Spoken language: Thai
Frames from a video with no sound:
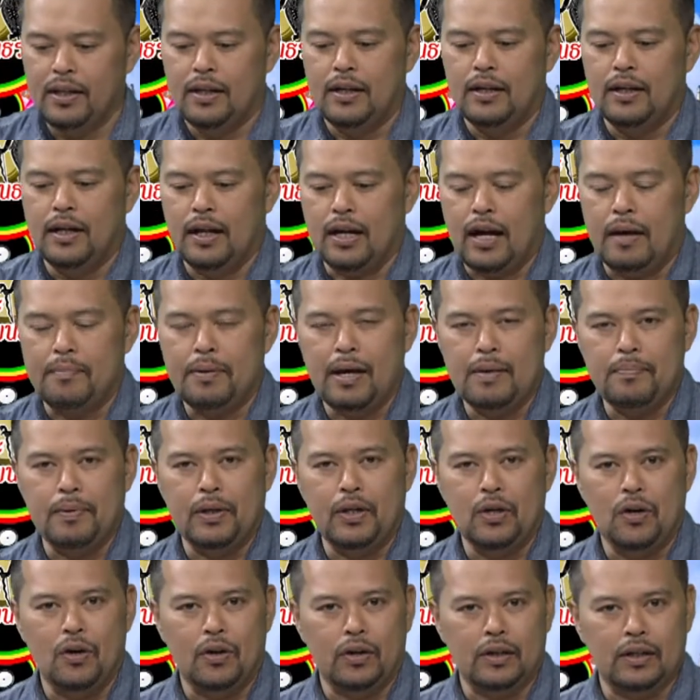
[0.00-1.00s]
นะครับให้พี่
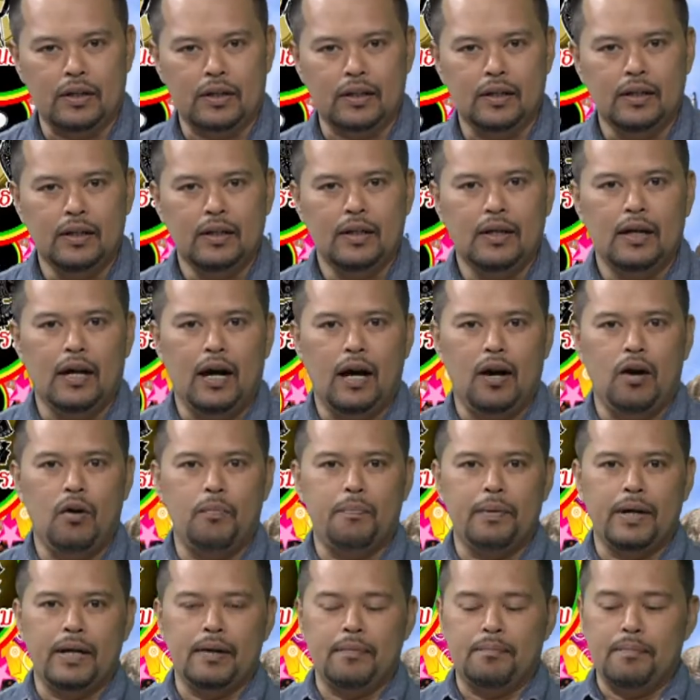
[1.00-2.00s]
น้องเอา
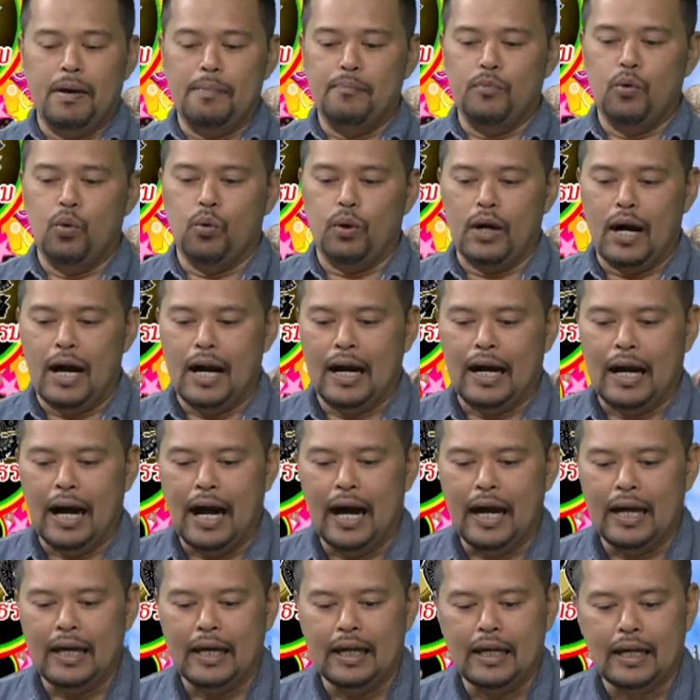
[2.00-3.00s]
ไปบำรุงร่างกา
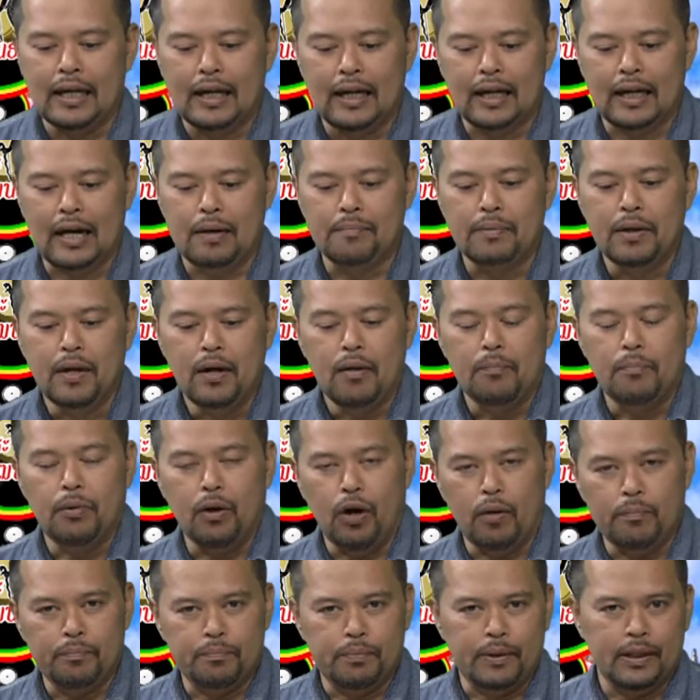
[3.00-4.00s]
ยนะครับพร้อ
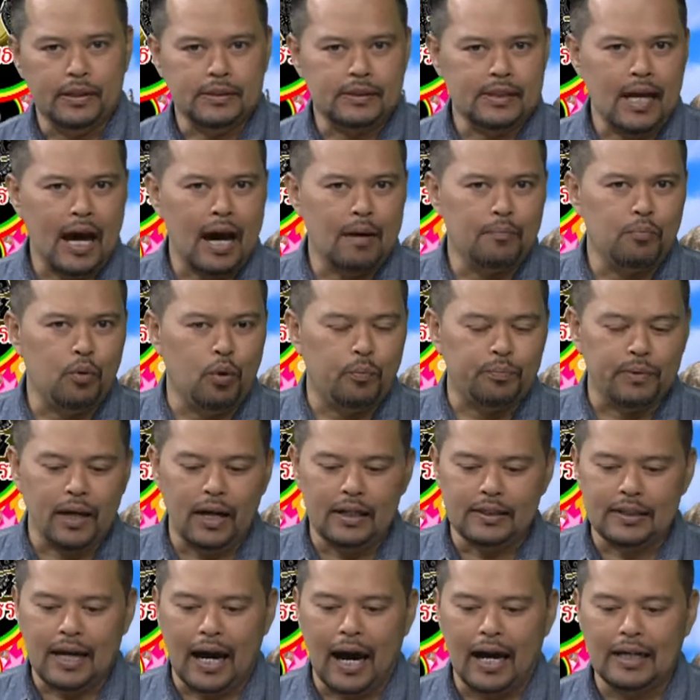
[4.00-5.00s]
มเพื่อสร้างภูมิต้าน
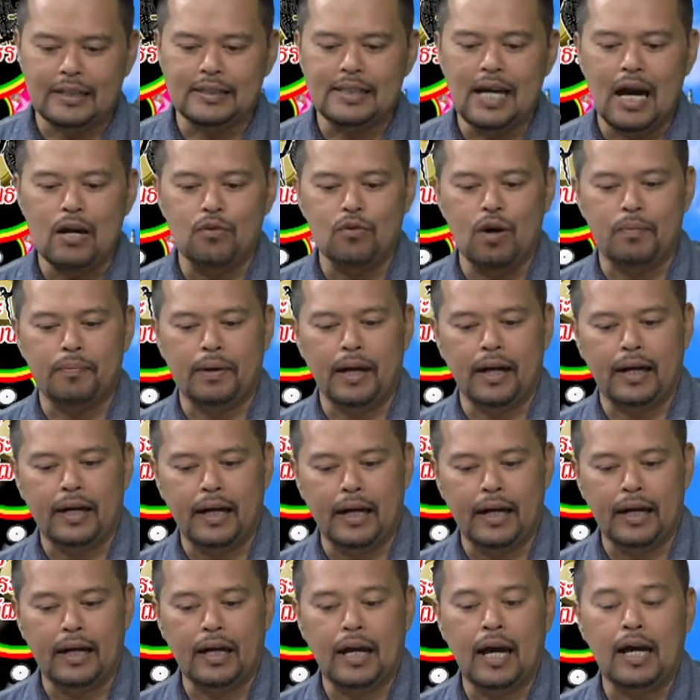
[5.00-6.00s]
ทานสร้างความแข็งแกร่
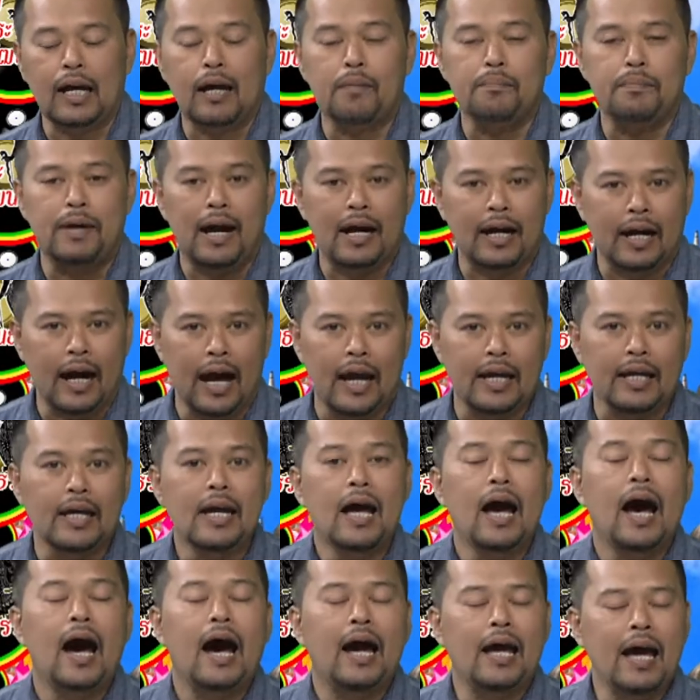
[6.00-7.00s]
งให้กับร่างกาย
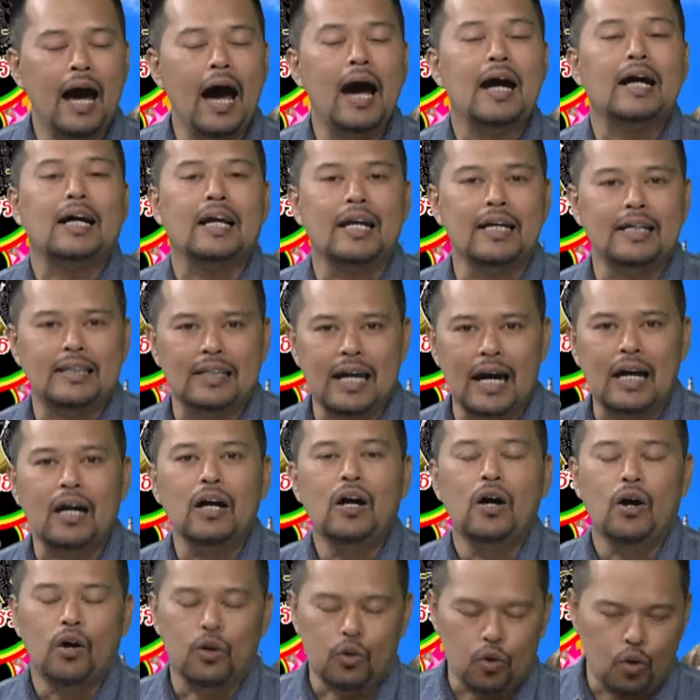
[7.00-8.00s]
ให้ห่างไกลจาก
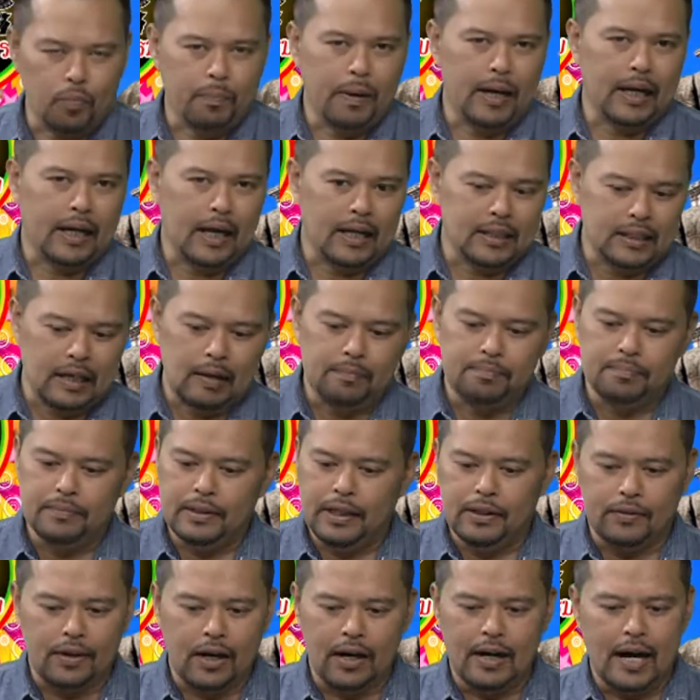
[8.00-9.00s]
โรคภัยไข้เจ็บ
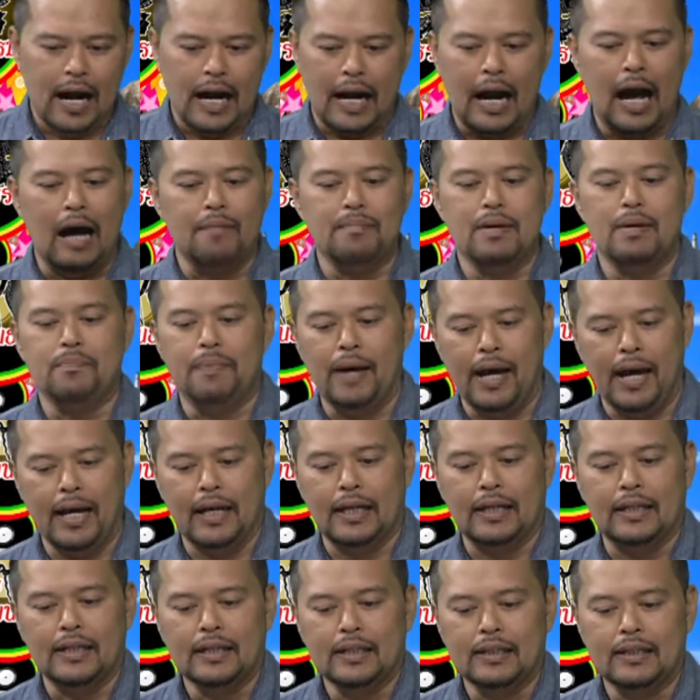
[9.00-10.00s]
แล้วก็ราคาไม่แพง
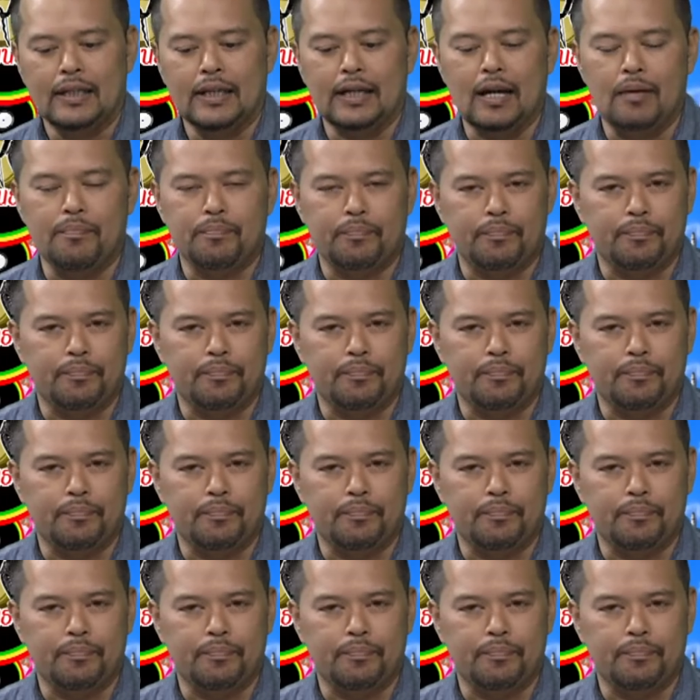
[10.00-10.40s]
นะครับ